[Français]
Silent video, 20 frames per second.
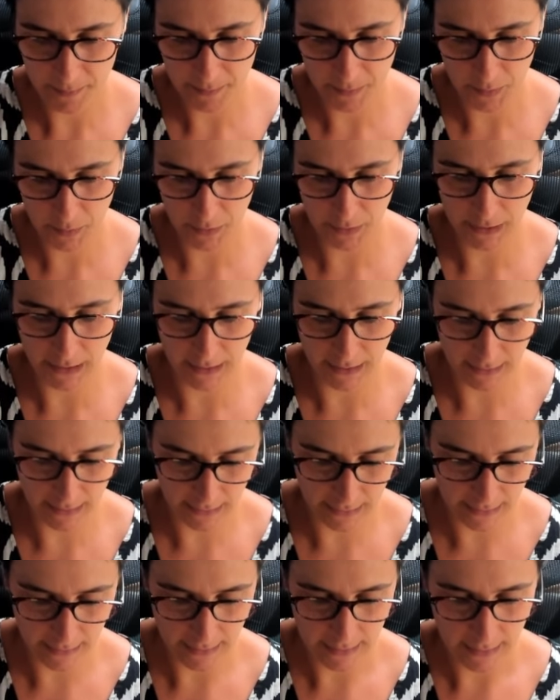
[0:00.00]
Ok,
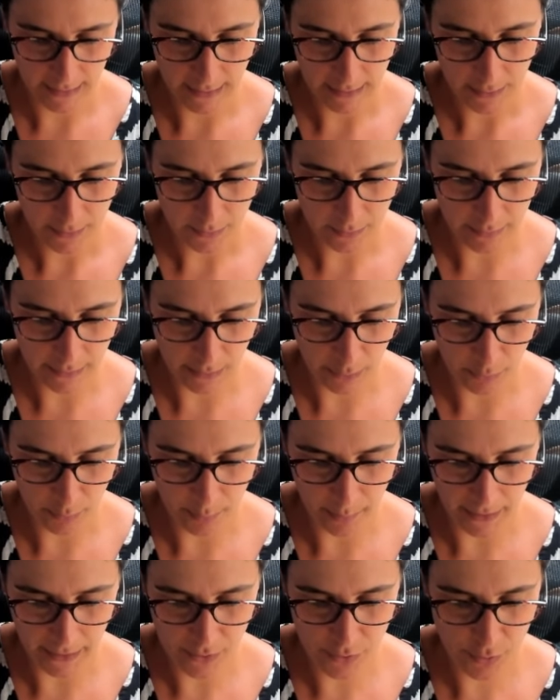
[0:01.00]
on a le
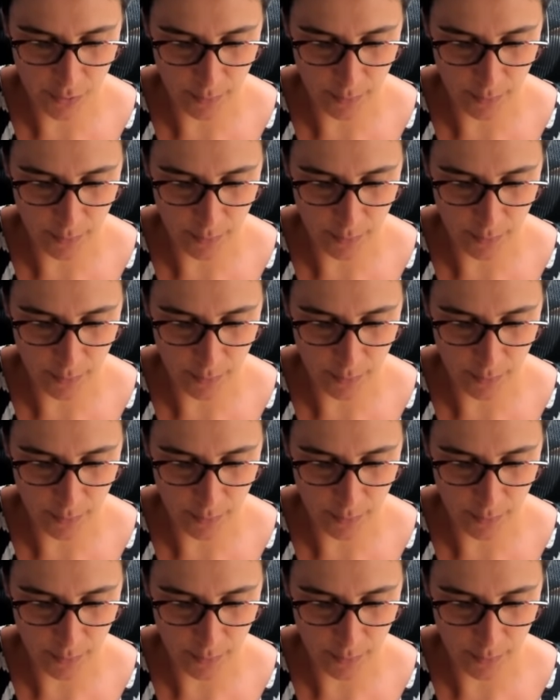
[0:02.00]
page de